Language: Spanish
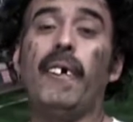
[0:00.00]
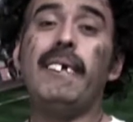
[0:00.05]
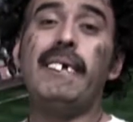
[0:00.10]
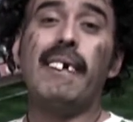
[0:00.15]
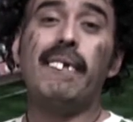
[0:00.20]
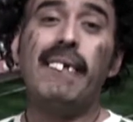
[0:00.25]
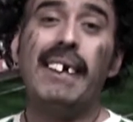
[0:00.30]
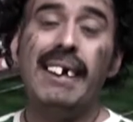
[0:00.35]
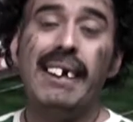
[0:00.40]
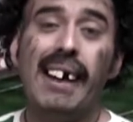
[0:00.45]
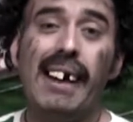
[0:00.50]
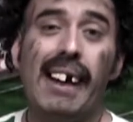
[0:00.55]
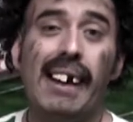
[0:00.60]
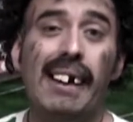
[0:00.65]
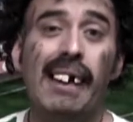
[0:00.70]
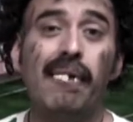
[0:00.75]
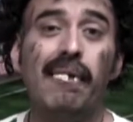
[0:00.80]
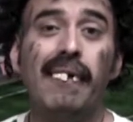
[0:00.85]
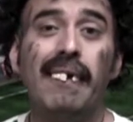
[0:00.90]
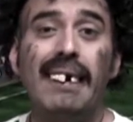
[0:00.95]
Justamente
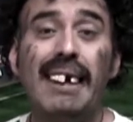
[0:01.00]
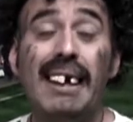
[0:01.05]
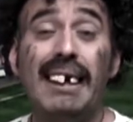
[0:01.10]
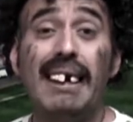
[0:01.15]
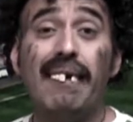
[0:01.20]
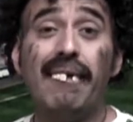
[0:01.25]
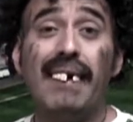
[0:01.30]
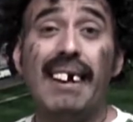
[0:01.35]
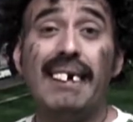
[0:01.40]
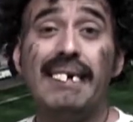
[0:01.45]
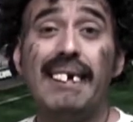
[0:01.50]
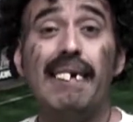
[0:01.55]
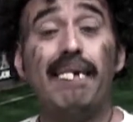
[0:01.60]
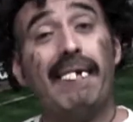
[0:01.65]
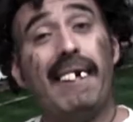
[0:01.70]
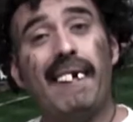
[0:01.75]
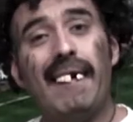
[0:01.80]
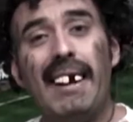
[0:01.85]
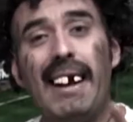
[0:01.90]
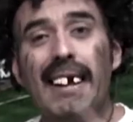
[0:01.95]
en el Mundial de Brasil,
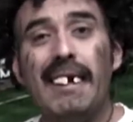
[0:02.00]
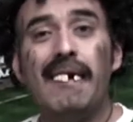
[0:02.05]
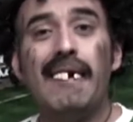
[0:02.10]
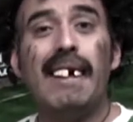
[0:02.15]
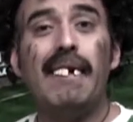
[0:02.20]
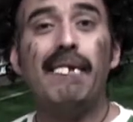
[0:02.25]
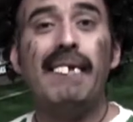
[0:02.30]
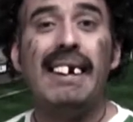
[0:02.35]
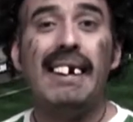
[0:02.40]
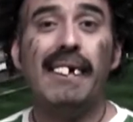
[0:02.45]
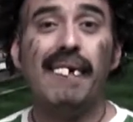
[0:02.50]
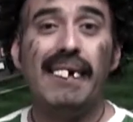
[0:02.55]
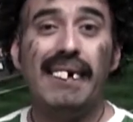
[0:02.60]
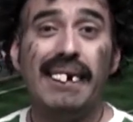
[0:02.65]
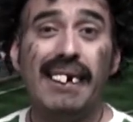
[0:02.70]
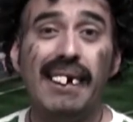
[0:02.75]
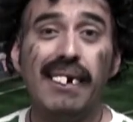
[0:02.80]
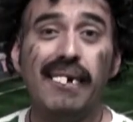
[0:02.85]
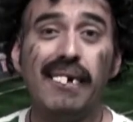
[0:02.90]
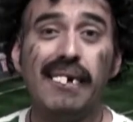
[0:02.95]
pero el año de
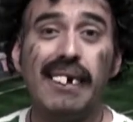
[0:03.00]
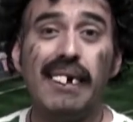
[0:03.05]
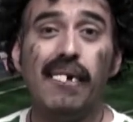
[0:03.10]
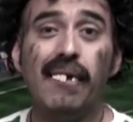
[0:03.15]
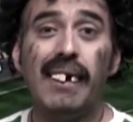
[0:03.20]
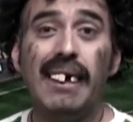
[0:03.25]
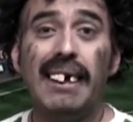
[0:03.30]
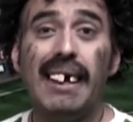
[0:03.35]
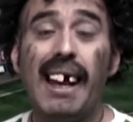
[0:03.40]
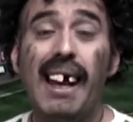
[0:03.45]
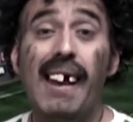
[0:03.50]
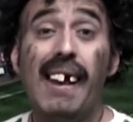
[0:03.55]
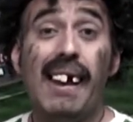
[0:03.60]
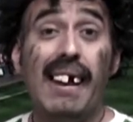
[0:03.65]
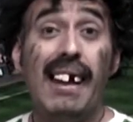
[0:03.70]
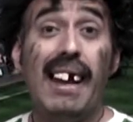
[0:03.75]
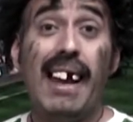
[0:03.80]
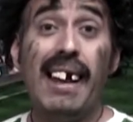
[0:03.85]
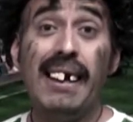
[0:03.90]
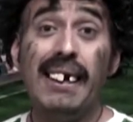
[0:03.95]

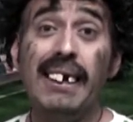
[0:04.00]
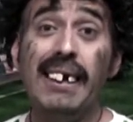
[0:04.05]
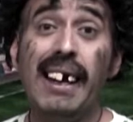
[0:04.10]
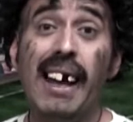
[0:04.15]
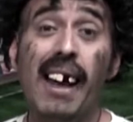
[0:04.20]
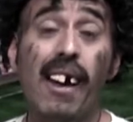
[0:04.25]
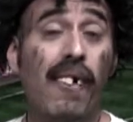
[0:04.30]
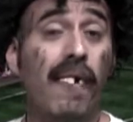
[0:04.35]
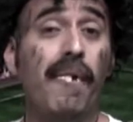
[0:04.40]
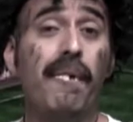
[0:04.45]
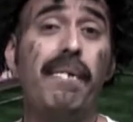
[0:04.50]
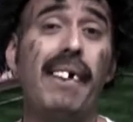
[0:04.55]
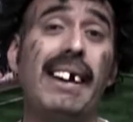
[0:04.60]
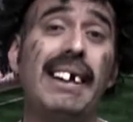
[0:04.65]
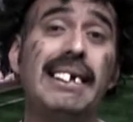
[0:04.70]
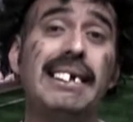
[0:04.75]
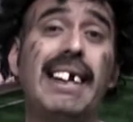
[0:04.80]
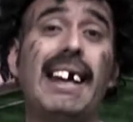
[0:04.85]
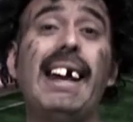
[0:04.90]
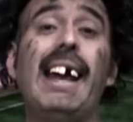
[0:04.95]
1950, la India, un
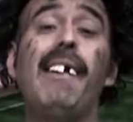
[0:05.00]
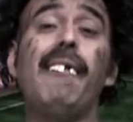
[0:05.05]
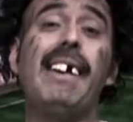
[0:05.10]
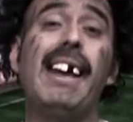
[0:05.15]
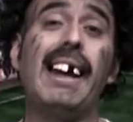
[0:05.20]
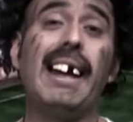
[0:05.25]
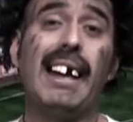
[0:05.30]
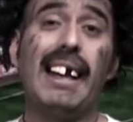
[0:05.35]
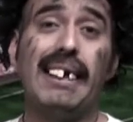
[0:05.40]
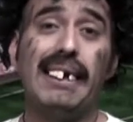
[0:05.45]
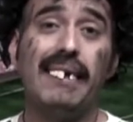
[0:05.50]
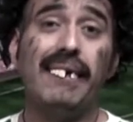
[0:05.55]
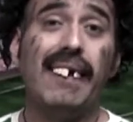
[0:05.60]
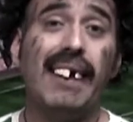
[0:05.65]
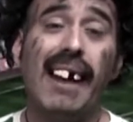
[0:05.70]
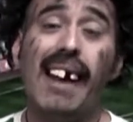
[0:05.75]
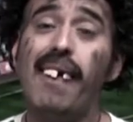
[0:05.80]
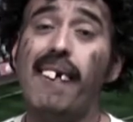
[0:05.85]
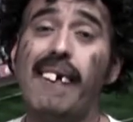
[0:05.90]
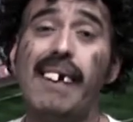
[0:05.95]
país que ya había
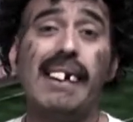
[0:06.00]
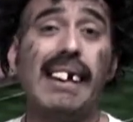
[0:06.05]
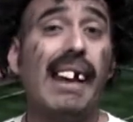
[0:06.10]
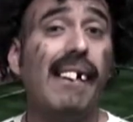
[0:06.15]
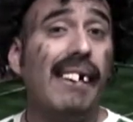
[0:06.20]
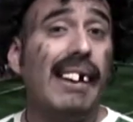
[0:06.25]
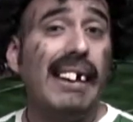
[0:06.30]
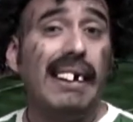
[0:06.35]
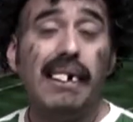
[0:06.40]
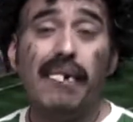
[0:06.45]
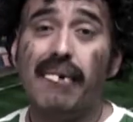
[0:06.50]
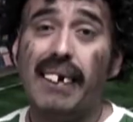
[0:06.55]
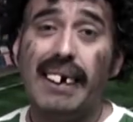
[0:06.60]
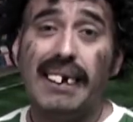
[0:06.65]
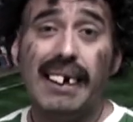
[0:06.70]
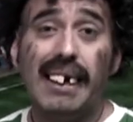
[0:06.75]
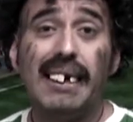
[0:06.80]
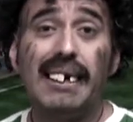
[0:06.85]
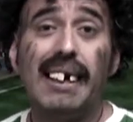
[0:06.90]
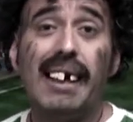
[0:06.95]
clasificado y estaba listo
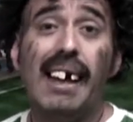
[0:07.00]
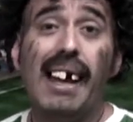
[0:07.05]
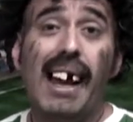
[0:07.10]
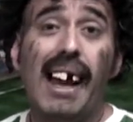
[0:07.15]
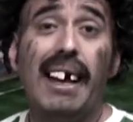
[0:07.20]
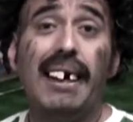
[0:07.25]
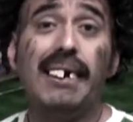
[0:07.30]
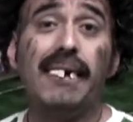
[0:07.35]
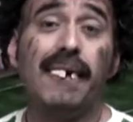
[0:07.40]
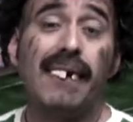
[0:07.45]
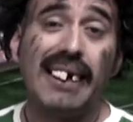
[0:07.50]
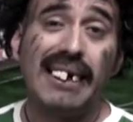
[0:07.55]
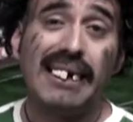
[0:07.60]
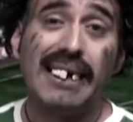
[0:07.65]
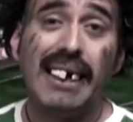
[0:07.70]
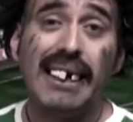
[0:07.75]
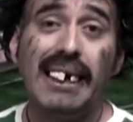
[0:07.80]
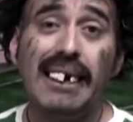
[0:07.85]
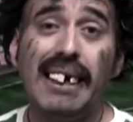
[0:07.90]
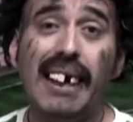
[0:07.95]
para echarse ahí su
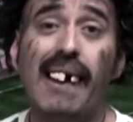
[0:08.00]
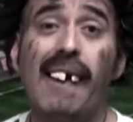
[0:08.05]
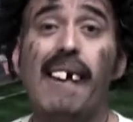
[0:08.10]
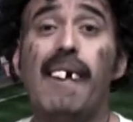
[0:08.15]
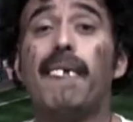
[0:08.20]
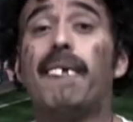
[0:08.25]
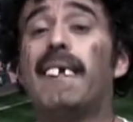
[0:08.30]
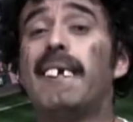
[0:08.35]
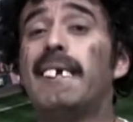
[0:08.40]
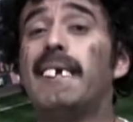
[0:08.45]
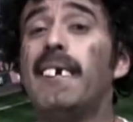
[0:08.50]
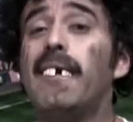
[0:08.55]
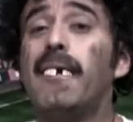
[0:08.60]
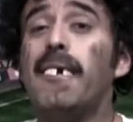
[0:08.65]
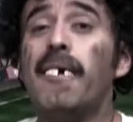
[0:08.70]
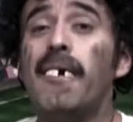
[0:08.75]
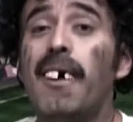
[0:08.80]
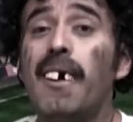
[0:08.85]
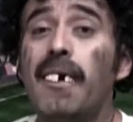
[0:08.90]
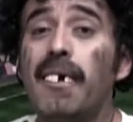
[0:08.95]
cascarita, pues no
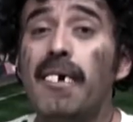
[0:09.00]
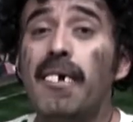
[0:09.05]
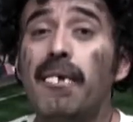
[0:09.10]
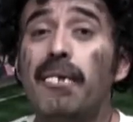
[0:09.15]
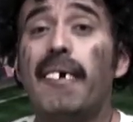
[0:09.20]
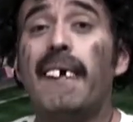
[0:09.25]
jugó.